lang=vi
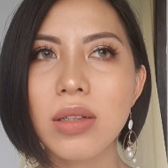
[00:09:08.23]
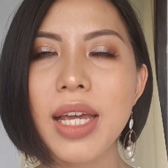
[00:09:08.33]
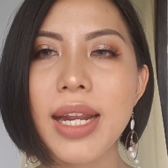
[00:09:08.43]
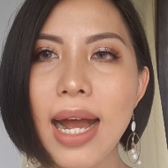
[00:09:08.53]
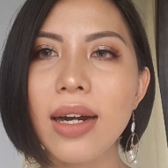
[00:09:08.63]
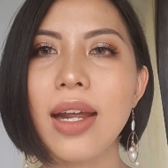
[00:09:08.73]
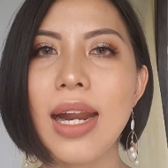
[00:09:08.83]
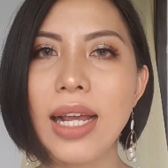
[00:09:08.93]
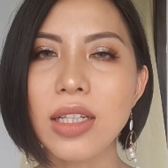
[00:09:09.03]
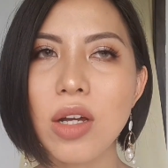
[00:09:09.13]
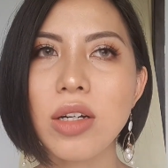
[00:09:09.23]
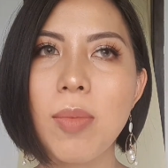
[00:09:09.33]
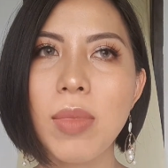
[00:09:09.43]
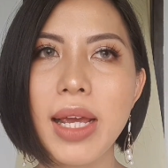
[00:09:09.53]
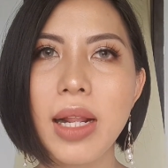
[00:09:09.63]
kỹ năng để đánh son
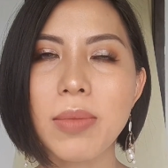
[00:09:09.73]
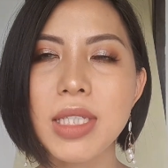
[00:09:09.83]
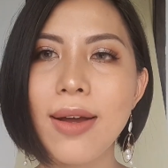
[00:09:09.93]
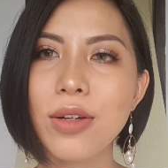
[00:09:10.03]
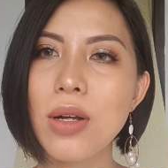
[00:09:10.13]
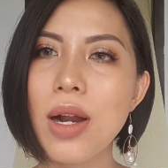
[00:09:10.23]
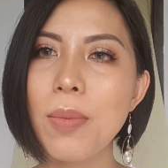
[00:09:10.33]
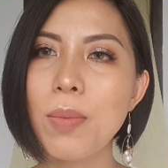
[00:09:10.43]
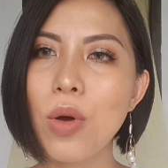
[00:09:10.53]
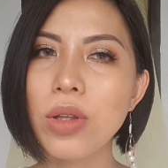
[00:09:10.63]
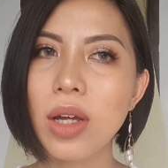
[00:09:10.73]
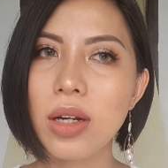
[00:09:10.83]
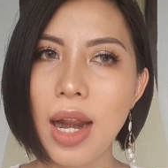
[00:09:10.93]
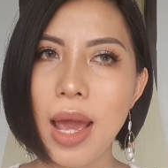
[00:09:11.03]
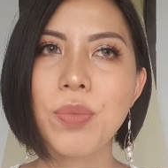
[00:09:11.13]
kem lì làm sao cho lên môi thật
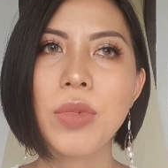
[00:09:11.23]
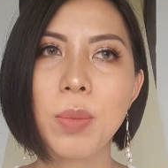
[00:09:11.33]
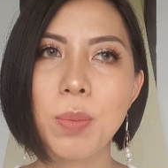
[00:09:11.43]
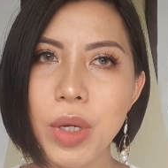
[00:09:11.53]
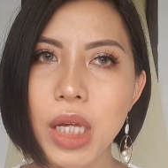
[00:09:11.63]
đẹp thật